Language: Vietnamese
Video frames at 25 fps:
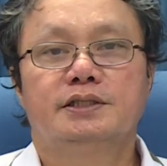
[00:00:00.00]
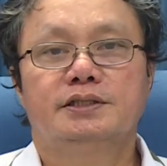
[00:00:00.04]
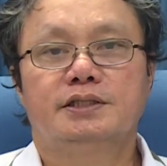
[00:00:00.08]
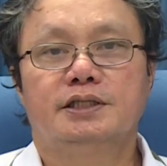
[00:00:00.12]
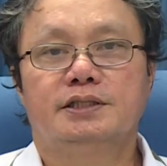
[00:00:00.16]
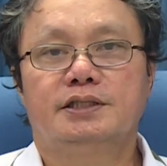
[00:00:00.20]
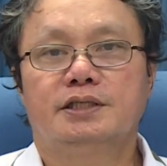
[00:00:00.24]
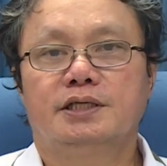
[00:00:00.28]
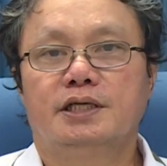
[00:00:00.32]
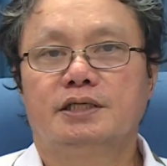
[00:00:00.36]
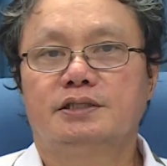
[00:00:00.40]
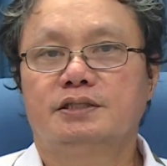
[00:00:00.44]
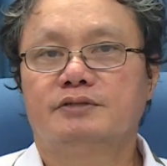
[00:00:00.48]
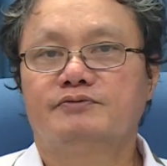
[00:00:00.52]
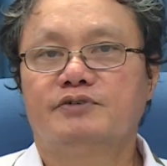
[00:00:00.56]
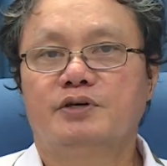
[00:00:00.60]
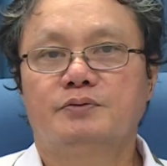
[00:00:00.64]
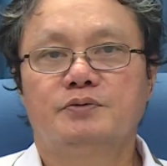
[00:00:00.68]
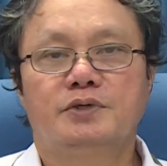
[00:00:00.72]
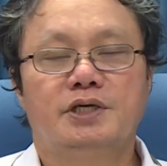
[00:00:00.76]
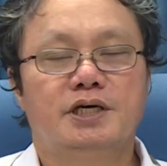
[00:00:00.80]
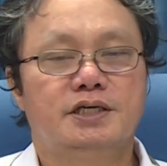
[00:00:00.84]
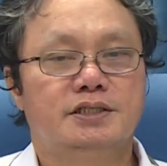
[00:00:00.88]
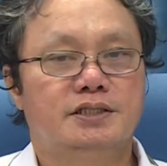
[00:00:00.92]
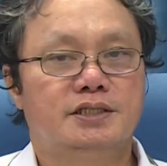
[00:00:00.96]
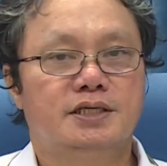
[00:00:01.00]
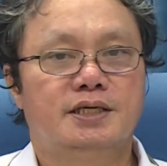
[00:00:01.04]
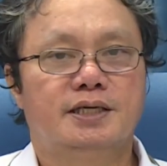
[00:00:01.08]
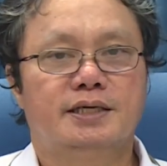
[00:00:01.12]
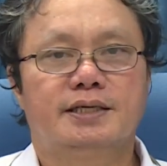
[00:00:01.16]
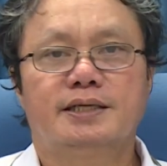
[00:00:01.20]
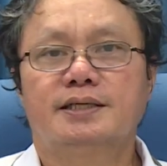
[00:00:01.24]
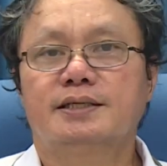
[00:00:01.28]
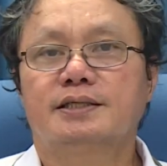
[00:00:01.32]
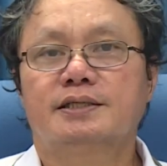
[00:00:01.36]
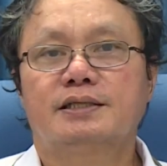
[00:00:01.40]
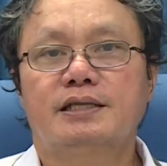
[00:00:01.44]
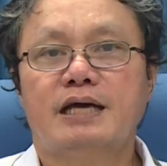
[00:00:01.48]
thì tỷ lệ tử vong gần như là
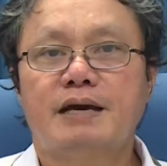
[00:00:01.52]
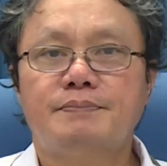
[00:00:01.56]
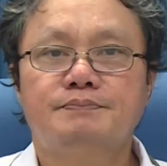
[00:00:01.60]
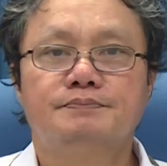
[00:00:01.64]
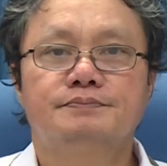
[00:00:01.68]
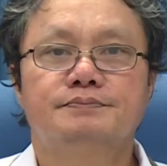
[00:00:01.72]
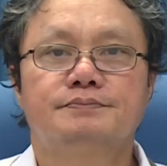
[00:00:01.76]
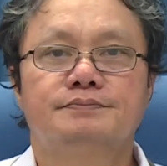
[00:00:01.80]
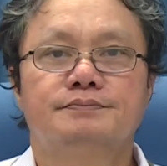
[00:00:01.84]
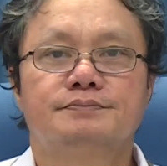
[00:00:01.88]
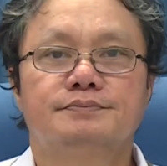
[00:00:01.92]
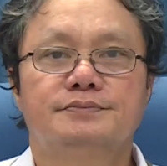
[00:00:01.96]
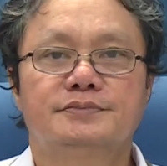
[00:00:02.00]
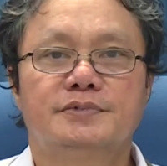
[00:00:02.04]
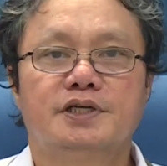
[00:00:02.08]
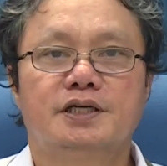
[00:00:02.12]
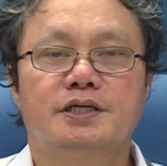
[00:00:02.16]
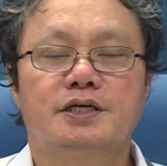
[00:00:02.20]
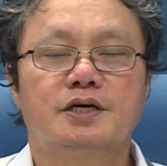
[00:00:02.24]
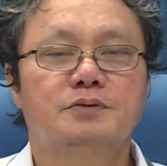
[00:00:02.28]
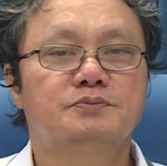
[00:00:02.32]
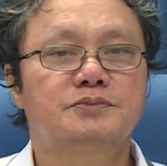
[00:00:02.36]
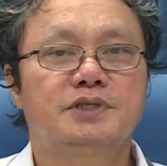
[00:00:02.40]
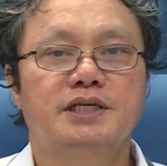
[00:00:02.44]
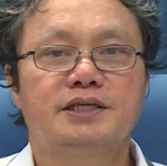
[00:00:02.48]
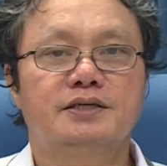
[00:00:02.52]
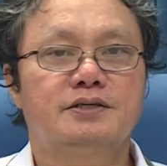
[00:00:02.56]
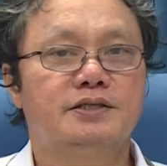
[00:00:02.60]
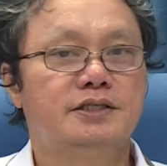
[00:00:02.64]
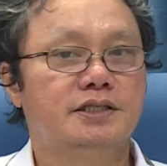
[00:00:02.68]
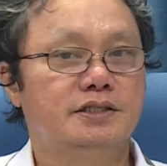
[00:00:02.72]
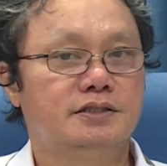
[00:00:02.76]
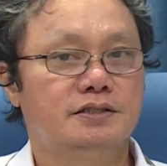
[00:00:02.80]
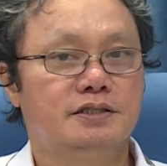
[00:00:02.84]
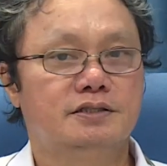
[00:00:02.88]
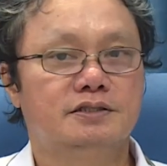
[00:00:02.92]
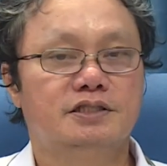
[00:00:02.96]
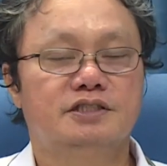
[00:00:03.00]
rất là thấp mà không thấy có
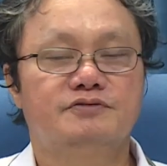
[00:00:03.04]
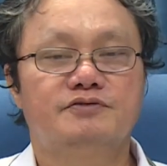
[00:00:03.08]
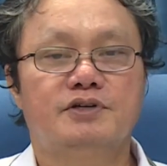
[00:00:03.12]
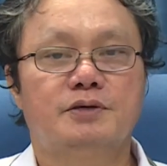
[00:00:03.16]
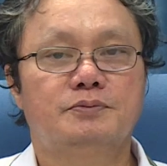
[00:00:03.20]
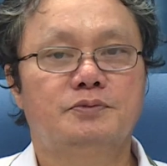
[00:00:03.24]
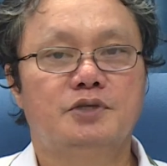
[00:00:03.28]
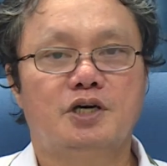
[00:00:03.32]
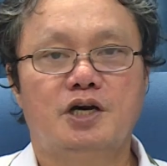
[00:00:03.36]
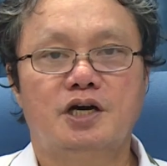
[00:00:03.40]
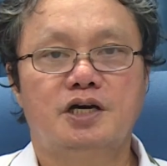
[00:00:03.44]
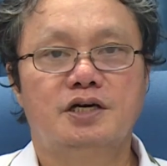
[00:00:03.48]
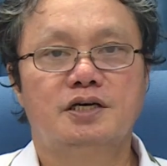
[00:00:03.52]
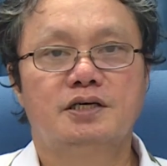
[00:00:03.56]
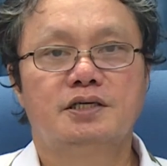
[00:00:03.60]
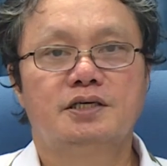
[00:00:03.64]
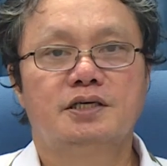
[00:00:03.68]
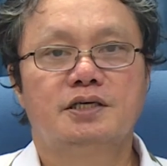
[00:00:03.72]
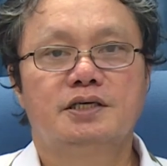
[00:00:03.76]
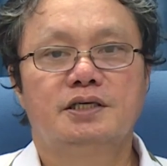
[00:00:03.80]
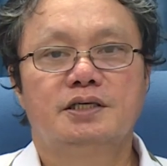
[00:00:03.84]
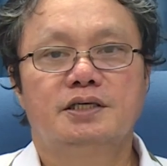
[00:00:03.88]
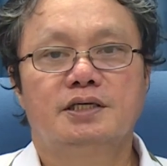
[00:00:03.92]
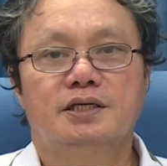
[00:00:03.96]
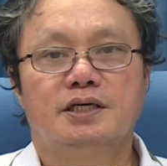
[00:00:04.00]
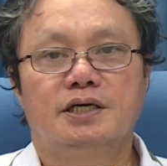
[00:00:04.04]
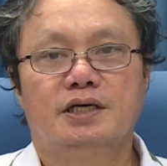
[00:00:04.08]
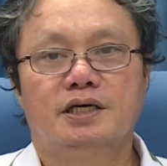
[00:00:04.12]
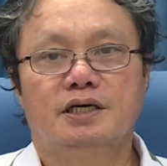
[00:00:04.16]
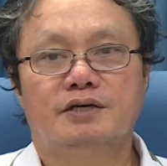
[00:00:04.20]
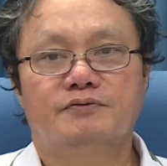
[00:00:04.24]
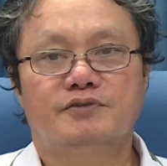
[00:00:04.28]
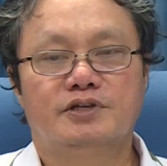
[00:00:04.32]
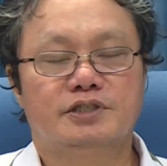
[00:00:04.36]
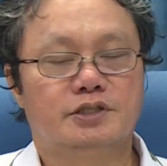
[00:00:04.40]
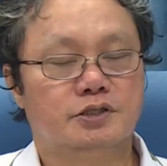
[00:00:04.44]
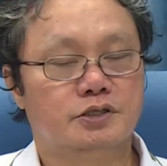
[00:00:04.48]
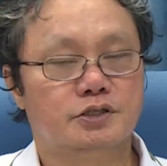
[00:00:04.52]
hiện tượng tử vong đó
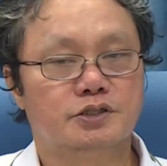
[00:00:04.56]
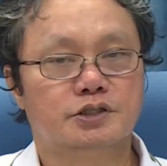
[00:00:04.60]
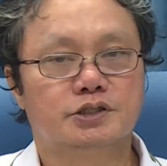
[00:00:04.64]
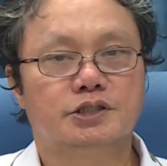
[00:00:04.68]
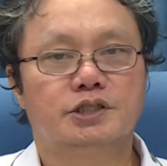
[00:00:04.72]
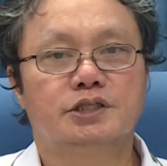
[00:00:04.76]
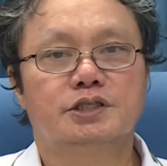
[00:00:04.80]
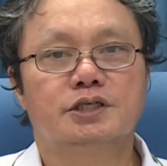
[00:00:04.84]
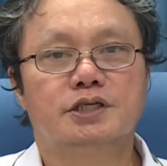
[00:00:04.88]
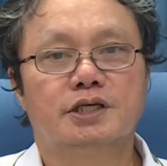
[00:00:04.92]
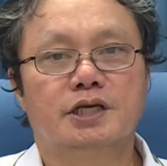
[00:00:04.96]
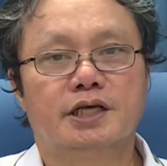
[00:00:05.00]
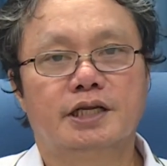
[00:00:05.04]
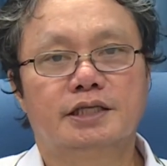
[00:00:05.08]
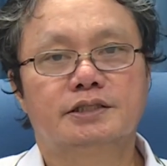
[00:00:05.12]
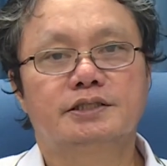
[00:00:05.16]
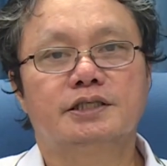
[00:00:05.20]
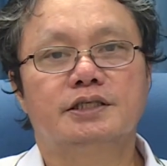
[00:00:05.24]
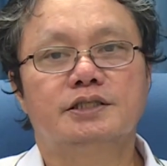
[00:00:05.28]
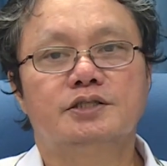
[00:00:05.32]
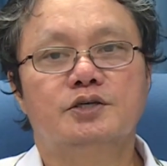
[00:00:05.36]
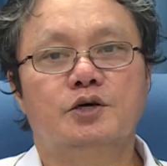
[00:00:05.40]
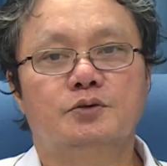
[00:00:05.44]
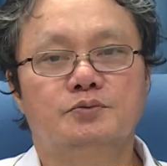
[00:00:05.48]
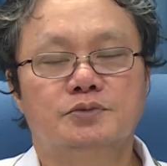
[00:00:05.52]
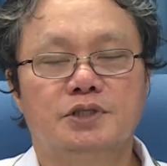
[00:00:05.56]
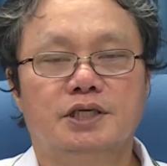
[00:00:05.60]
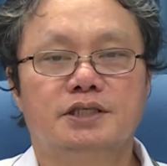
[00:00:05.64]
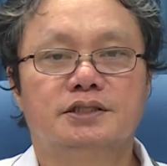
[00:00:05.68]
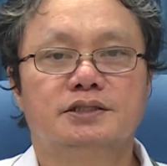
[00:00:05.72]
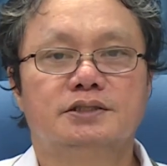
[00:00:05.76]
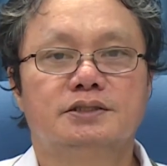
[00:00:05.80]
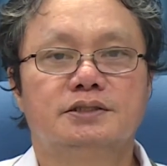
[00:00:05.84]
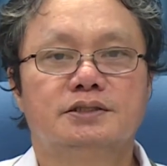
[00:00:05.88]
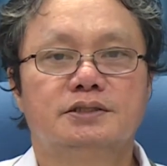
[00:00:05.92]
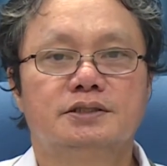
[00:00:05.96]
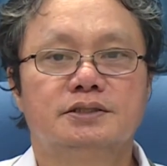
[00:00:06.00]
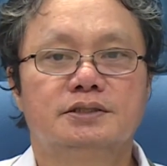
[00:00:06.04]
à, và thường thường là tử ổn định
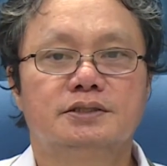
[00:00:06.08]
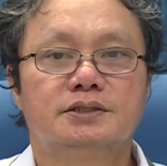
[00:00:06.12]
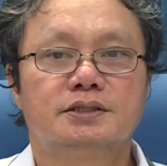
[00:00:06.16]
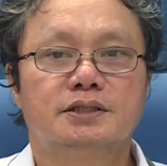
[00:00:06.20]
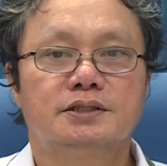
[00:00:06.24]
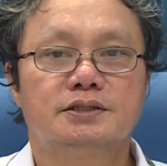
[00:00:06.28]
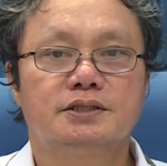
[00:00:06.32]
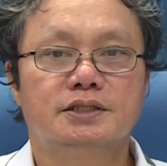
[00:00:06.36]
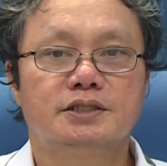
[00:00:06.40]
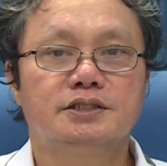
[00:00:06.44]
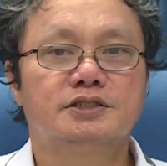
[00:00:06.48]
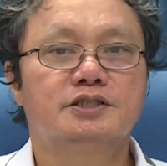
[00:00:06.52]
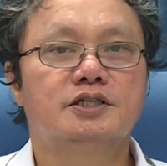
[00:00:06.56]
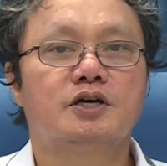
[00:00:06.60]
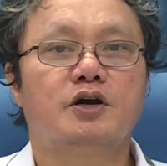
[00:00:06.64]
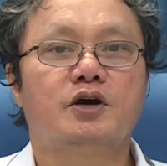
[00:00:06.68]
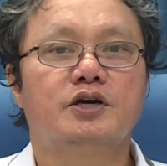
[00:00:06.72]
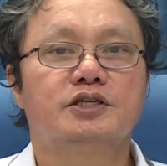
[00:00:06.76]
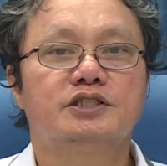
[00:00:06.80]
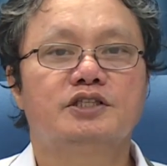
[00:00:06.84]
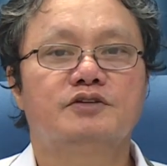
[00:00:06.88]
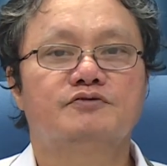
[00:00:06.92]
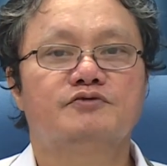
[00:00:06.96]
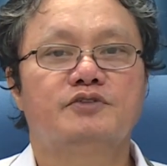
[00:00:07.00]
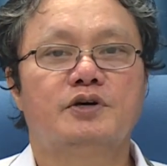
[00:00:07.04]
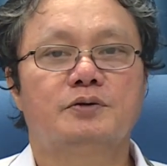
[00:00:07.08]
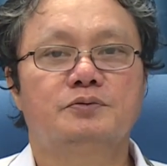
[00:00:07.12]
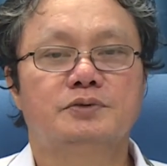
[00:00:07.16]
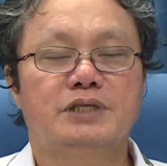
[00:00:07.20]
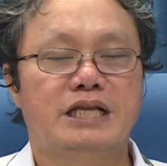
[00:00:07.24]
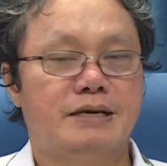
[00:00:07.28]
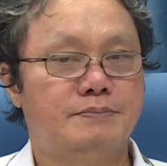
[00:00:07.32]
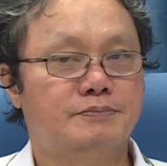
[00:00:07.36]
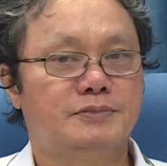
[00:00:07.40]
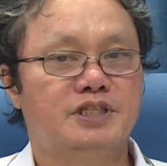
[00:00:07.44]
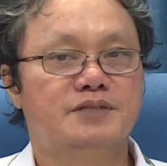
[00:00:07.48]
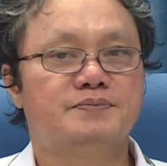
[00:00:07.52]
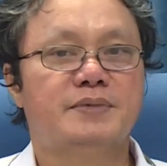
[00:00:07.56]
tự khỏi trong vòng
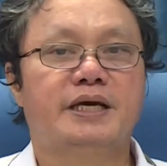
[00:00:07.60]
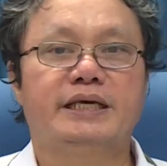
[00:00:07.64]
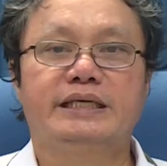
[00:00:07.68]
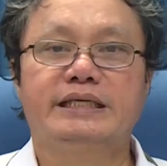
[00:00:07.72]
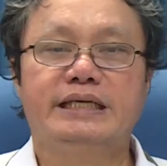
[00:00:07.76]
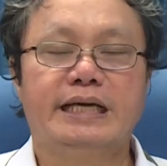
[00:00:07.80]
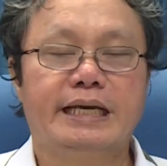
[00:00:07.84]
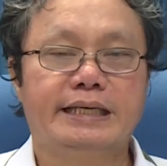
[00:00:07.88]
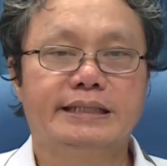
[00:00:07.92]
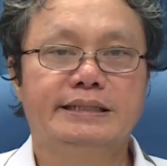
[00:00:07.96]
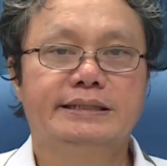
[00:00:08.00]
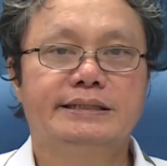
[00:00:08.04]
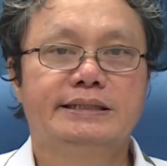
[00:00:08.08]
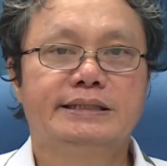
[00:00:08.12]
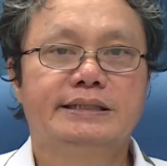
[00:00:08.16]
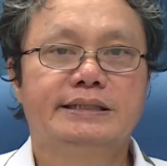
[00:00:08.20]
5 tới 7 ngày